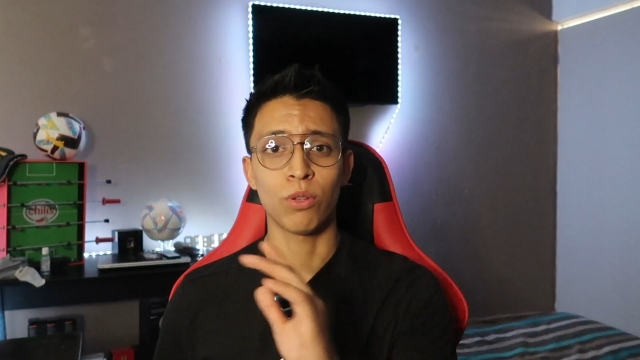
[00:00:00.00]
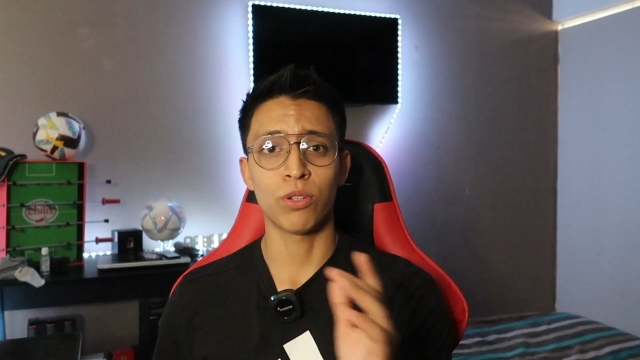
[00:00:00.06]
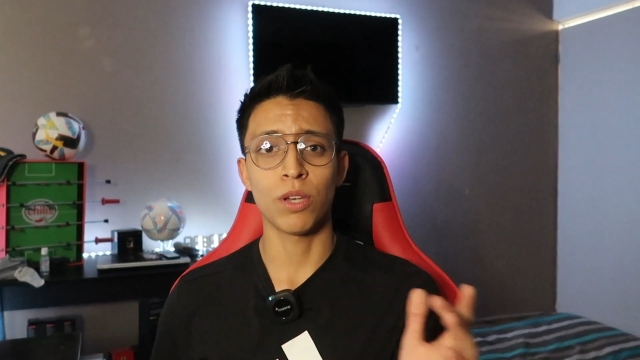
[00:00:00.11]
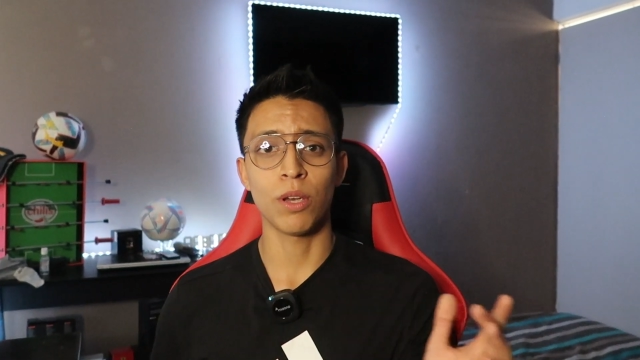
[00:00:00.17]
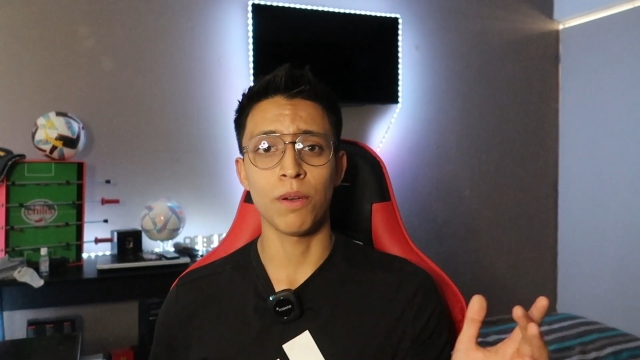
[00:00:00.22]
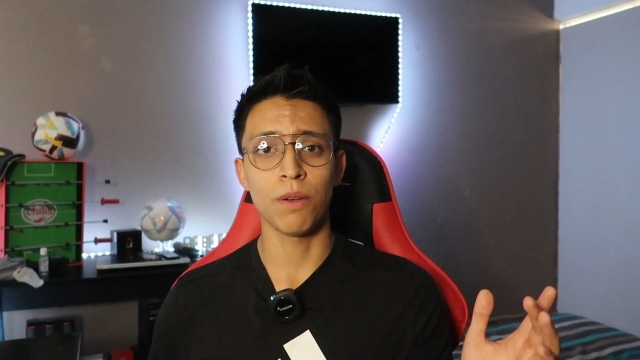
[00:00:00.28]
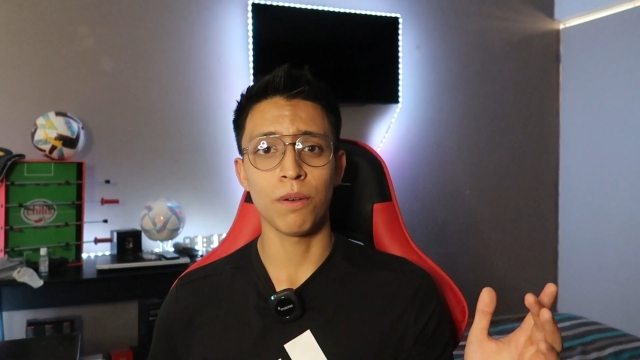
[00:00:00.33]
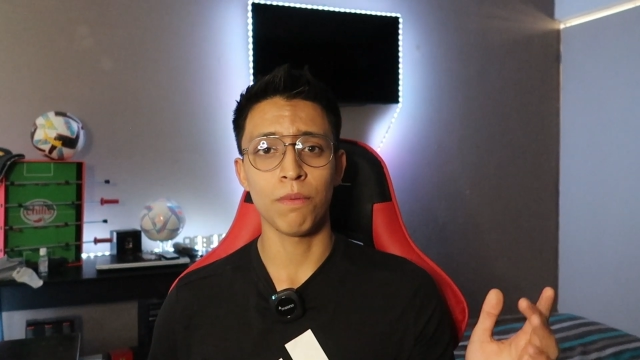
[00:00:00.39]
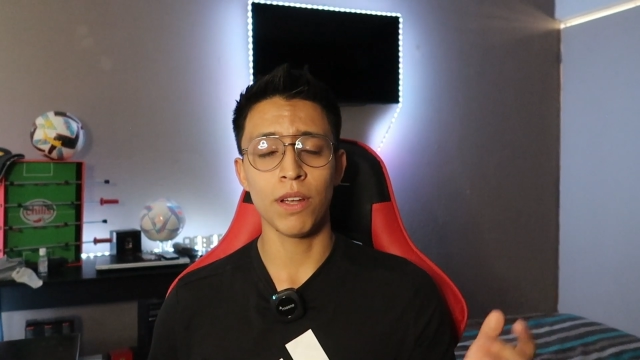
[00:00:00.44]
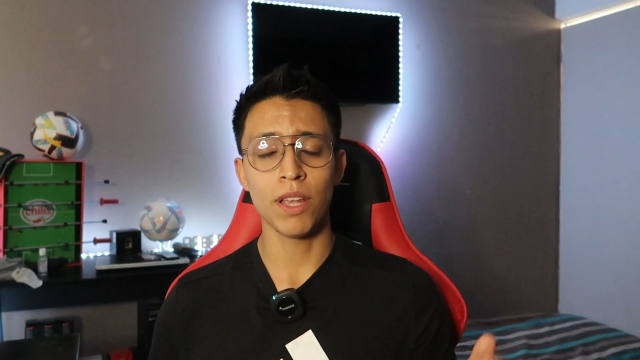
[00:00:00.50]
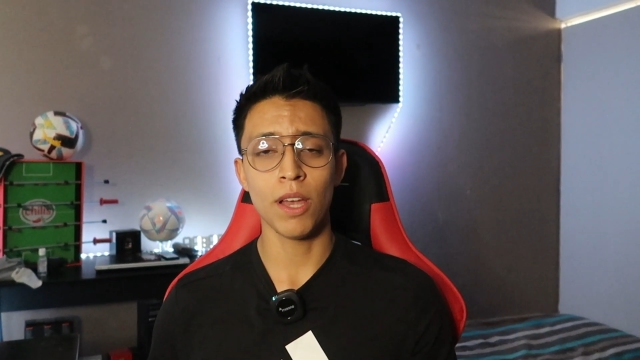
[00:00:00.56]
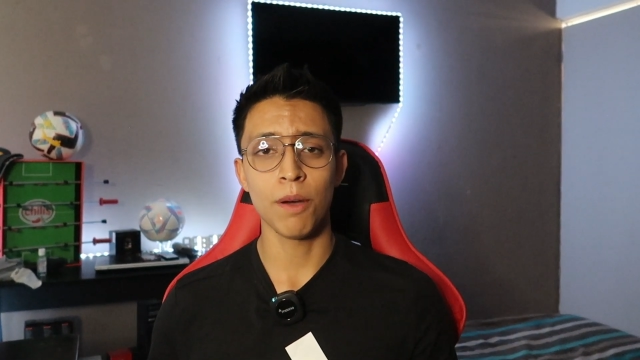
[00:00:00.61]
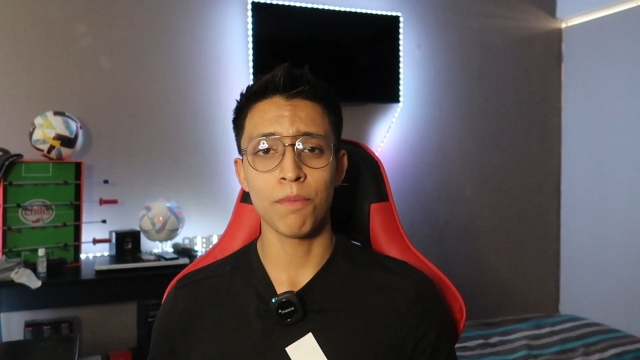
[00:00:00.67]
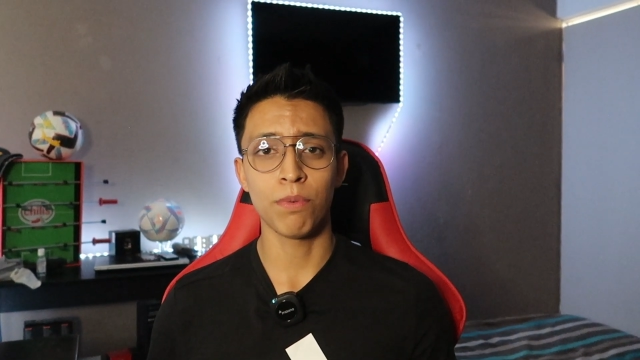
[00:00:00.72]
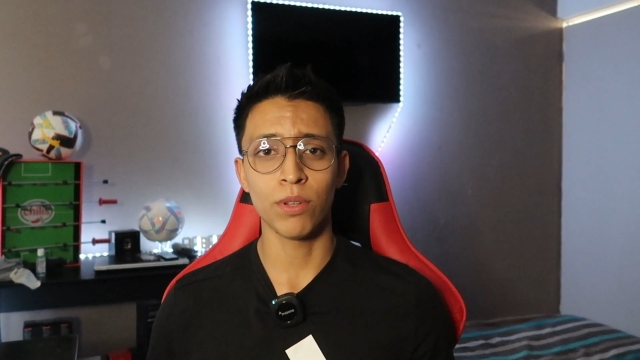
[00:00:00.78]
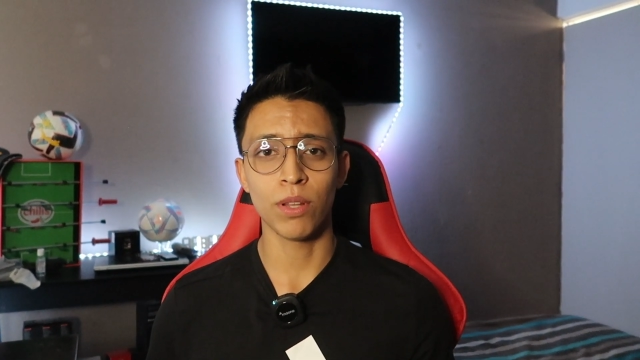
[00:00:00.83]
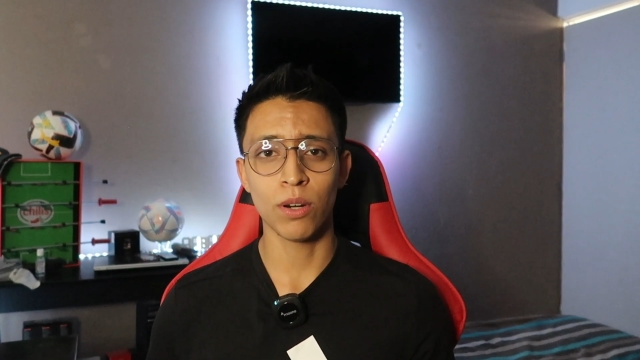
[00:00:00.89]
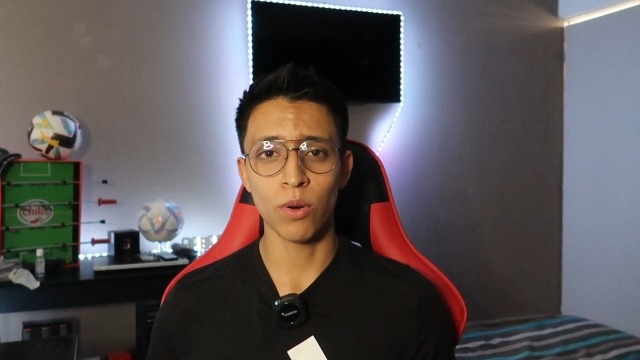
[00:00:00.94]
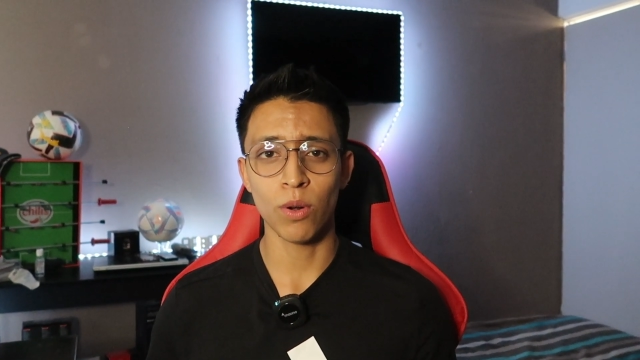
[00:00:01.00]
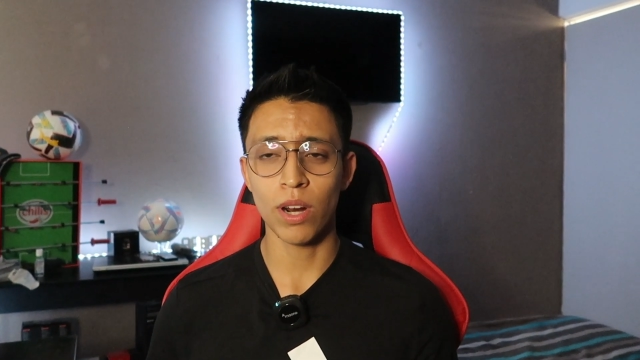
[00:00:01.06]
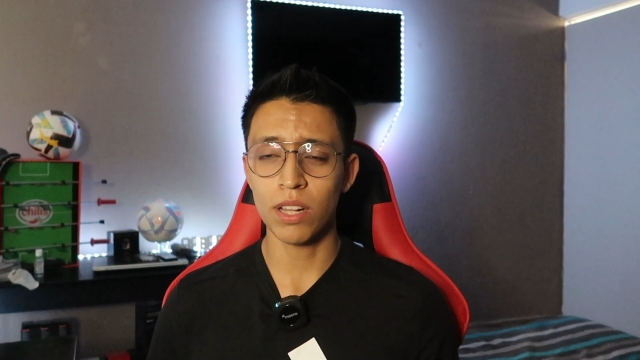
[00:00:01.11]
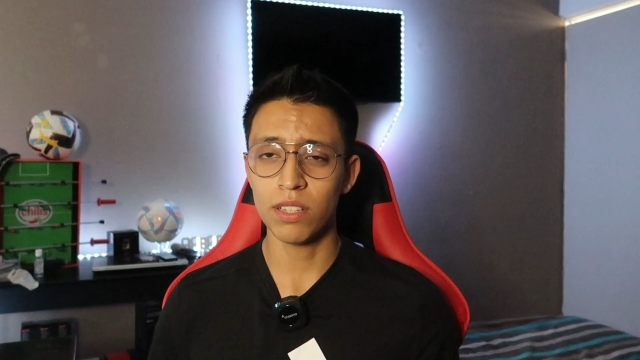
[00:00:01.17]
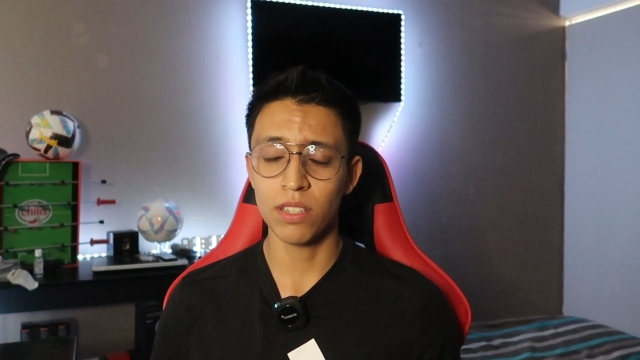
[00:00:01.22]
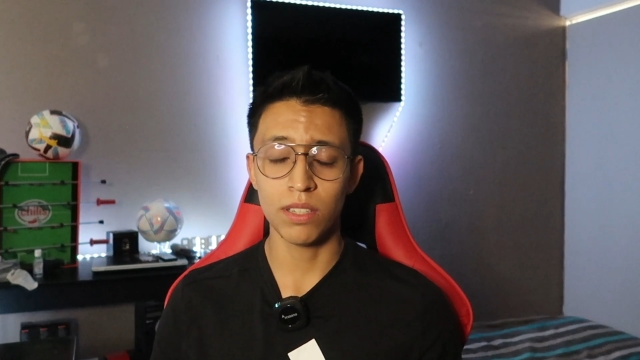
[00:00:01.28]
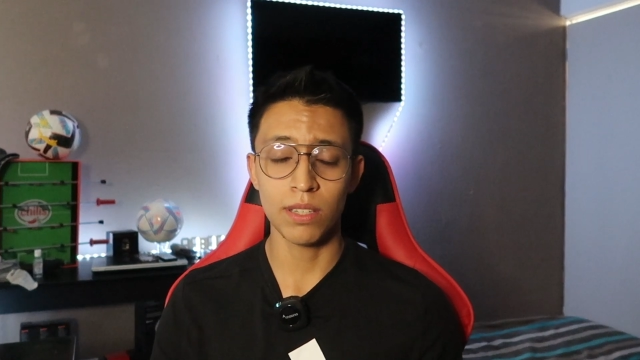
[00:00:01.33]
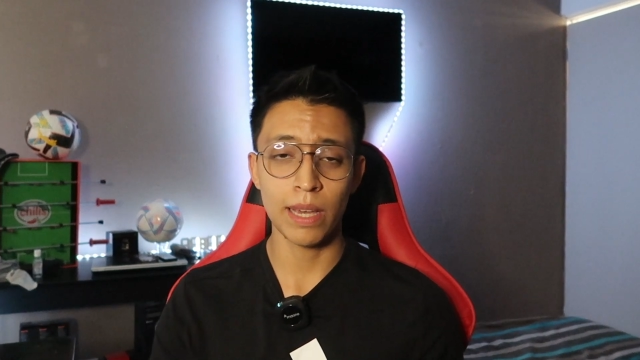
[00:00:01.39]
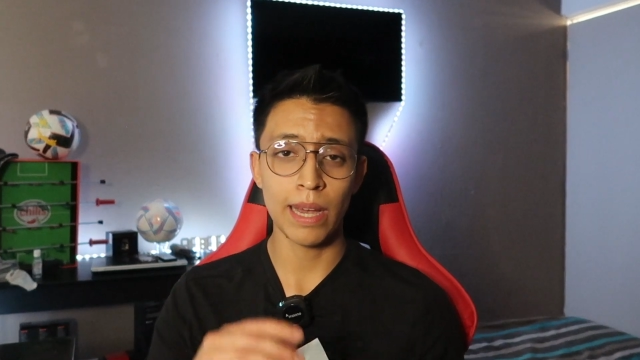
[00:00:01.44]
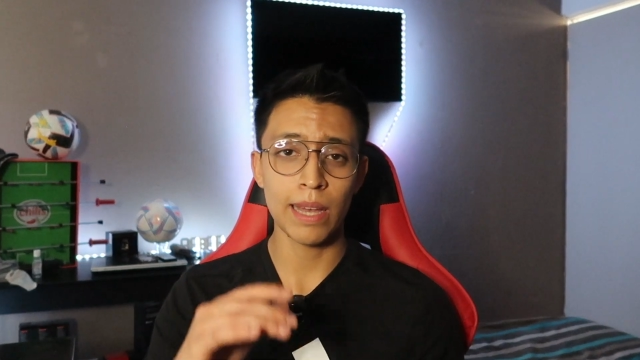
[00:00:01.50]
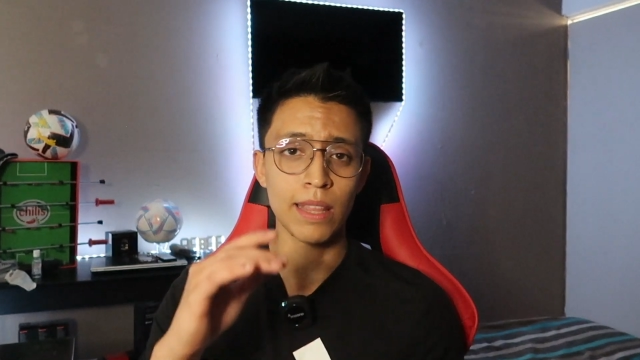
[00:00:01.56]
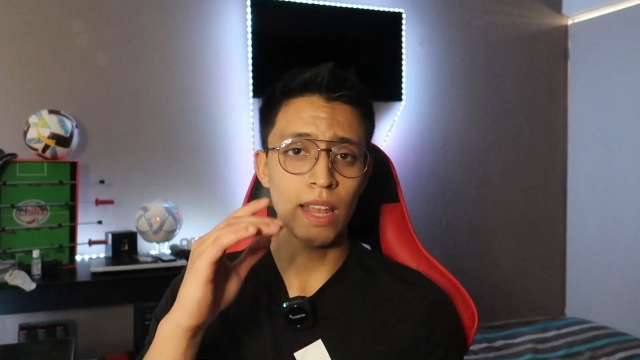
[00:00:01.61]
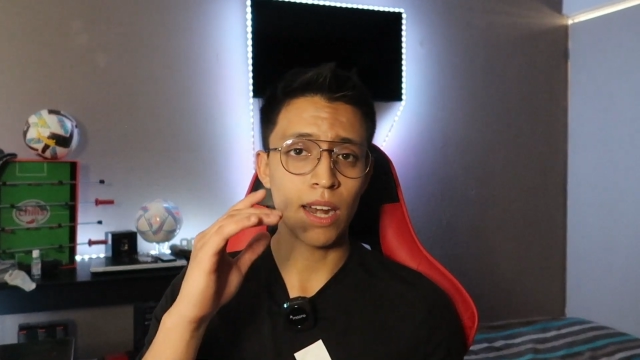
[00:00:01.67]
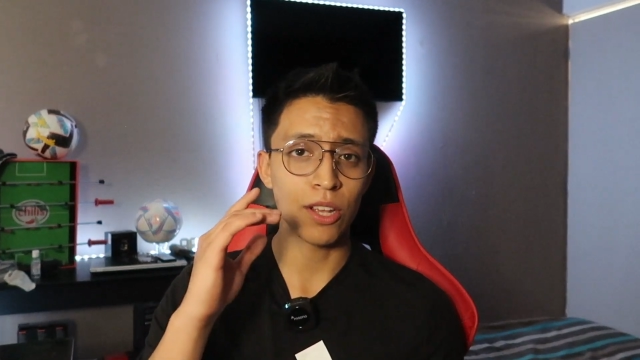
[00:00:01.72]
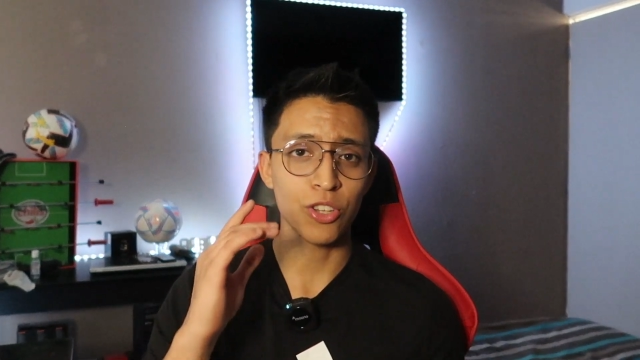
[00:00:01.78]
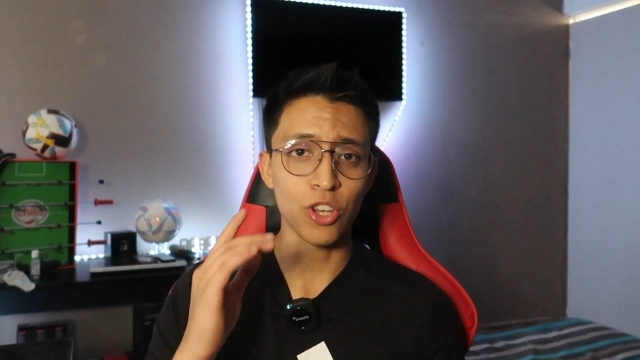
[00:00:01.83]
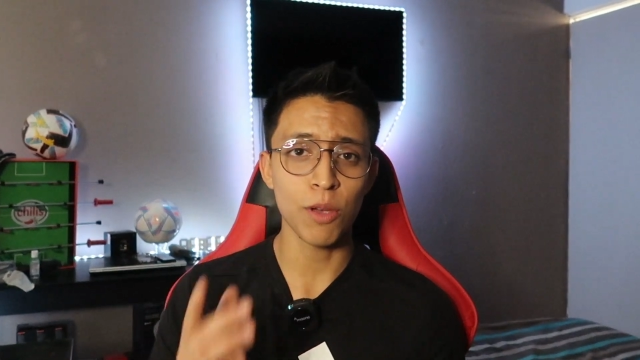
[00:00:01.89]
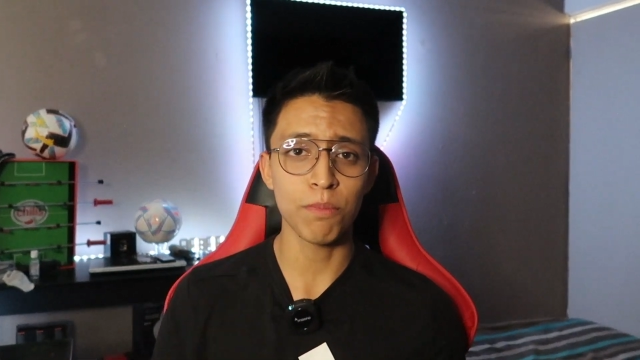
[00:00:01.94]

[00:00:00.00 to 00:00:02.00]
los que vaya a poder lograr si es que gana la